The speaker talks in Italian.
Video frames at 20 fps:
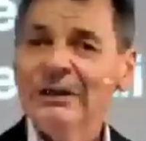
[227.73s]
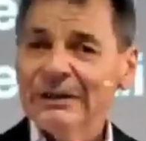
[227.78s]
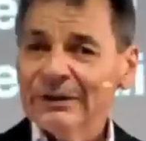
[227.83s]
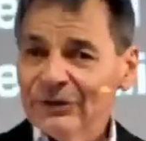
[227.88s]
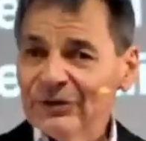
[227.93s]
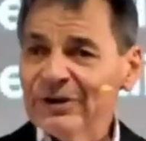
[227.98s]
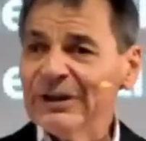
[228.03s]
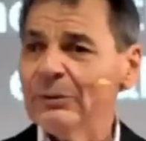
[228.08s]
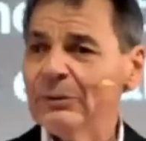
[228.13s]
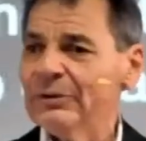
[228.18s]

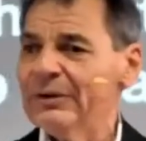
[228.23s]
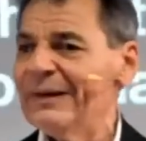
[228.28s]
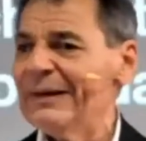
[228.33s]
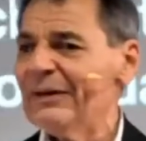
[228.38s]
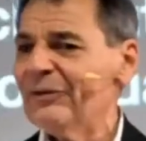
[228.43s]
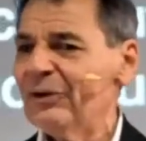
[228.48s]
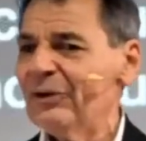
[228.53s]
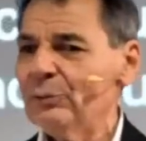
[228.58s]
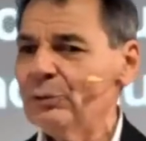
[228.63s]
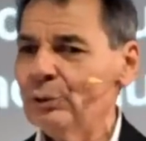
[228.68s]
Se
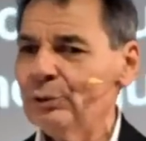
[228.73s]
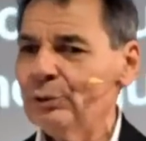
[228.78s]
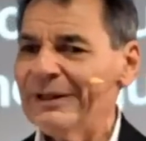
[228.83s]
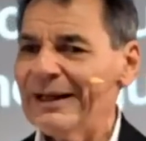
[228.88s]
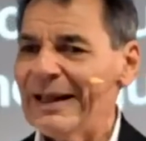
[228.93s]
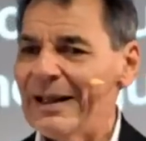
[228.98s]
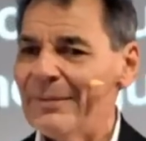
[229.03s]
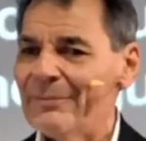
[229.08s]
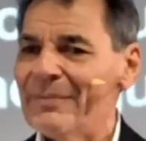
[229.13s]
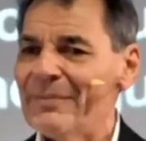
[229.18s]
l'universo è un
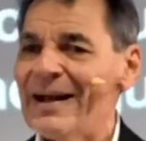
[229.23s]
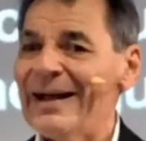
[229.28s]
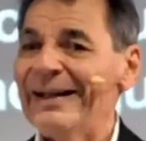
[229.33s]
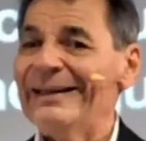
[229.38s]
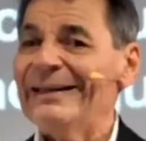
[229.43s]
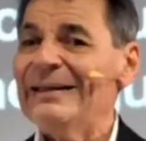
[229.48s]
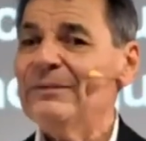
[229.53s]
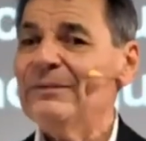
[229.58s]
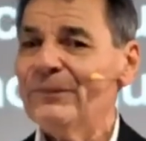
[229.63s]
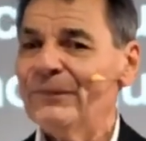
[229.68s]
ologramma,
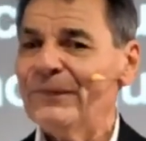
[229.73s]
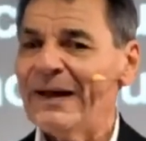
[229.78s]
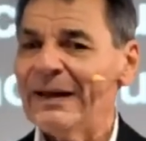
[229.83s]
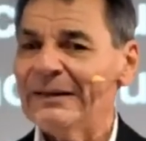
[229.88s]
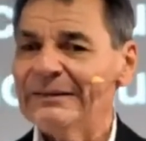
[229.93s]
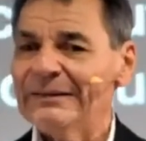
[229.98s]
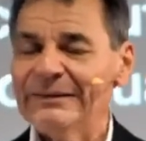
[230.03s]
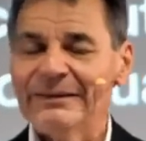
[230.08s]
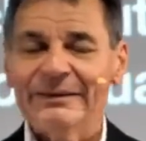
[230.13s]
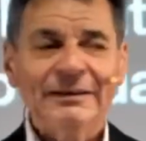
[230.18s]

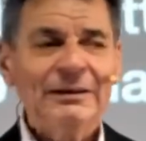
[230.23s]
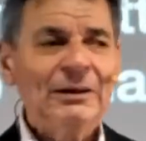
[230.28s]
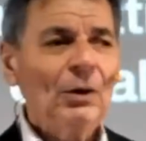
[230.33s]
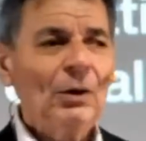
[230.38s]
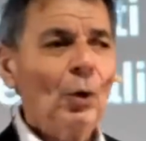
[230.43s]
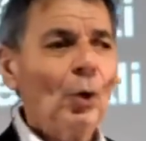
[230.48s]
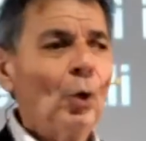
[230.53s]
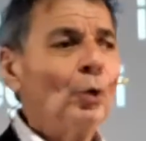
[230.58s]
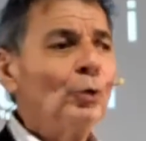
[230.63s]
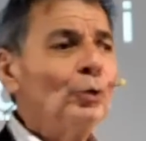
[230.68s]
infatti,
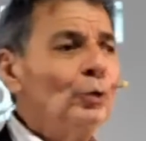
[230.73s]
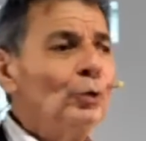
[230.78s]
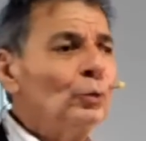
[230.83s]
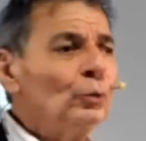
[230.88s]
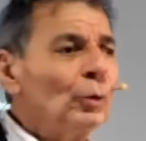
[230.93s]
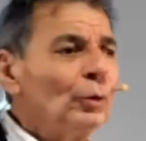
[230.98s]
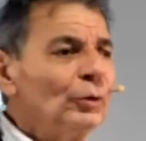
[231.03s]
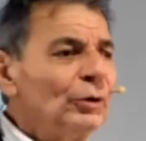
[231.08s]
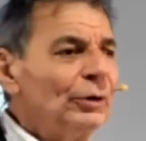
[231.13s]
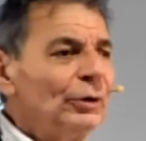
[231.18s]

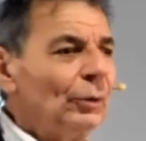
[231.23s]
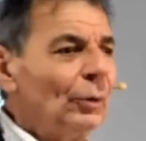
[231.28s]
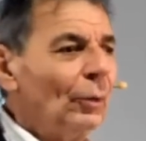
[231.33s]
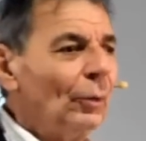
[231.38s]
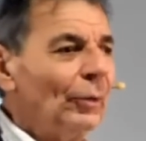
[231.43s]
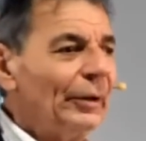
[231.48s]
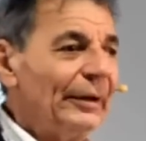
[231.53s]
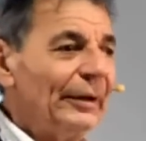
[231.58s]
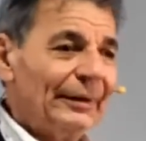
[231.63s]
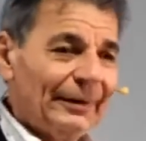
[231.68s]
ognuno di
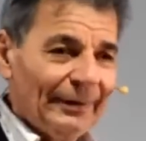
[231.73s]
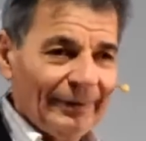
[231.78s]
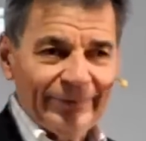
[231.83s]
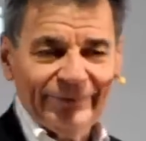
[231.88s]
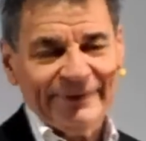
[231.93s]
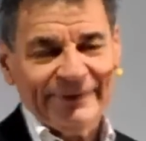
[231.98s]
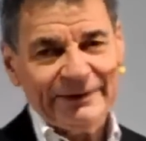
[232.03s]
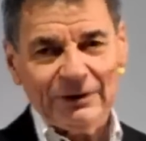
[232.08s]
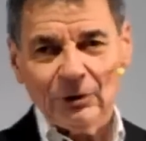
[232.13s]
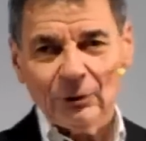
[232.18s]
noi,
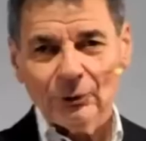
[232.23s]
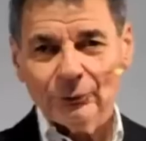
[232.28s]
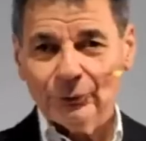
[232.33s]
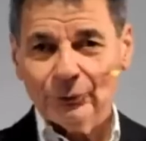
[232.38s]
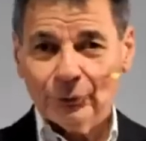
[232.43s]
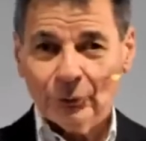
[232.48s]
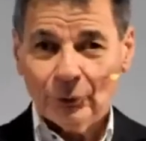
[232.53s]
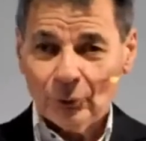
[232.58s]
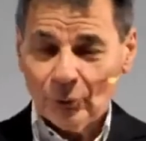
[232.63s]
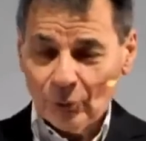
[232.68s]
fai
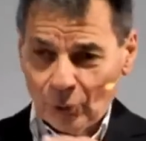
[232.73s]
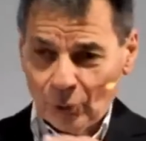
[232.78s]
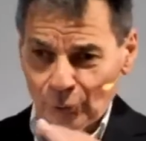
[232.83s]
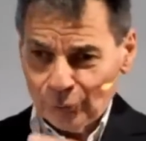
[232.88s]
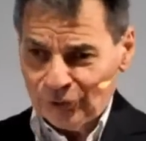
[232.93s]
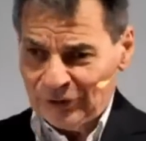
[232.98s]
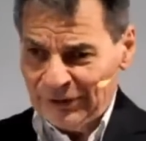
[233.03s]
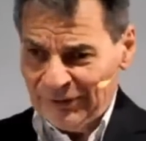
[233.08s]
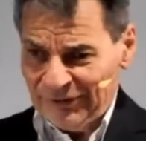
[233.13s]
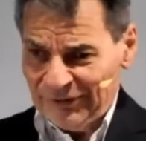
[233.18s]
conto,
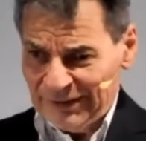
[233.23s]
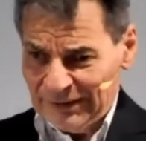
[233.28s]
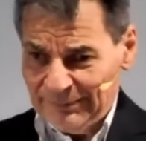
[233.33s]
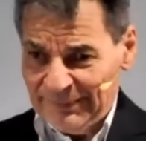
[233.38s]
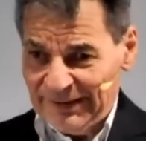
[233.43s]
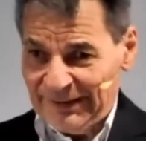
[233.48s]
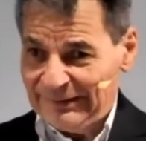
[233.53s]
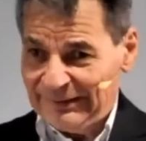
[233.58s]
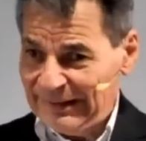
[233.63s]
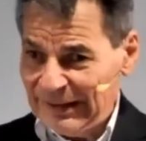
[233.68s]

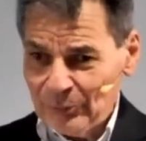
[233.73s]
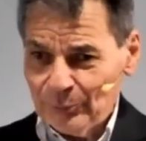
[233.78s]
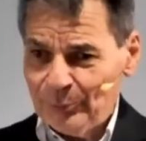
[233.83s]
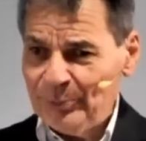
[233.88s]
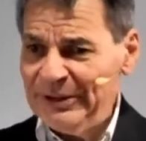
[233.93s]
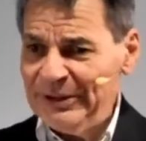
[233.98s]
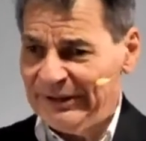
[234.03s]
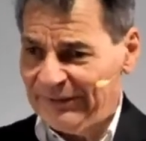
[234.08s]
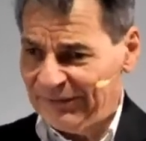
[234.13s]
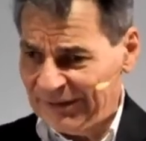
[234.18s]
coscienzialmente è un
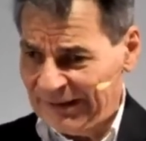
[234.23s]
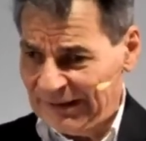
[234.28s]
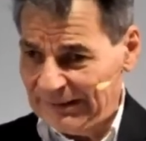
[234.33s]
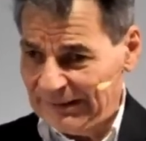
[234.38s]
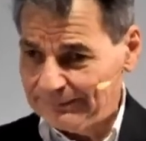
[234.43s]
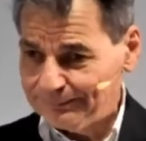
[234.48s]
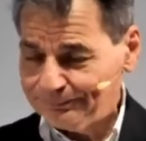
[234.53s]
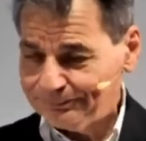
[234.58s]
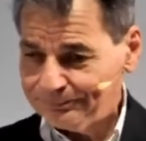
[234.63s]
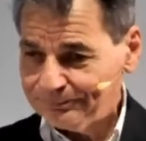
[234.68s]

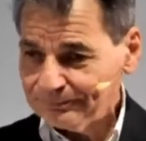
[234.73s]
pixel.